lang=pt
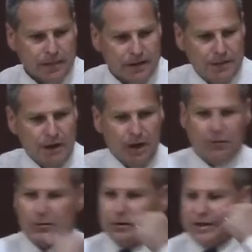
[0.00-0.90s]

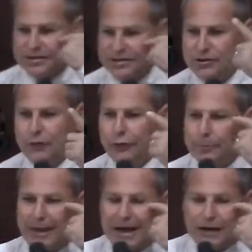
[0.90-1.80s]
Irmão, esses dias eu fui
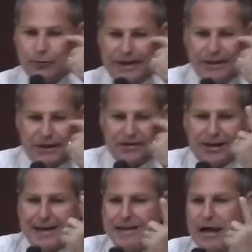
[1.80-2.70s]
pregar numa igreja
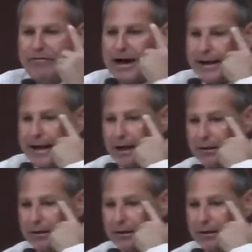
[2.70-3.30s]
lá em Avaré,